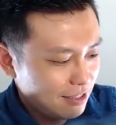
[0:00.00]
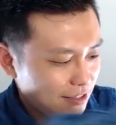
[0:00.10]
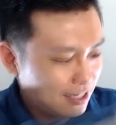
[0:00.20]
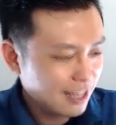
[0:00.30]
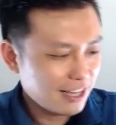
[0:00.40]

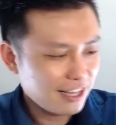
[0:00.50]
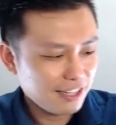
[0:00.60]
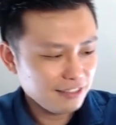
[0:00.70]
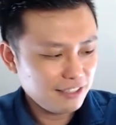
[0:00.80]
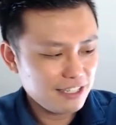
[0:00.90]
当
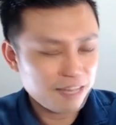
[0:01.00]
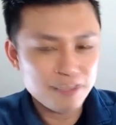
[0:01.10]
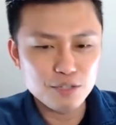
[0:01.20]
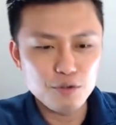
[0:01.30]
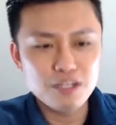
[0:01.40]
当，第三名
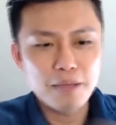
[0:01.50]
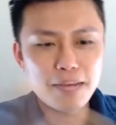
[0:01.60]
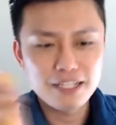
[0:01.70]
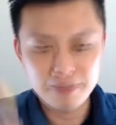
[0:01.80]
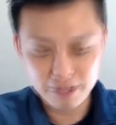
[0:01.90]
是玉山拍
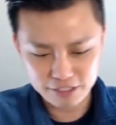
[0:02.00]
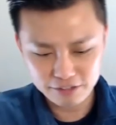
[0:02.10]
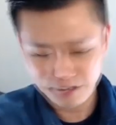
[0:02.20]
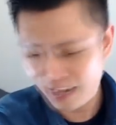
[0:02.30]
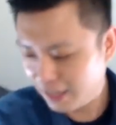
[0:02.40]
钱包信用
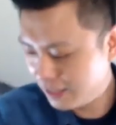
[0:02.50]
卡，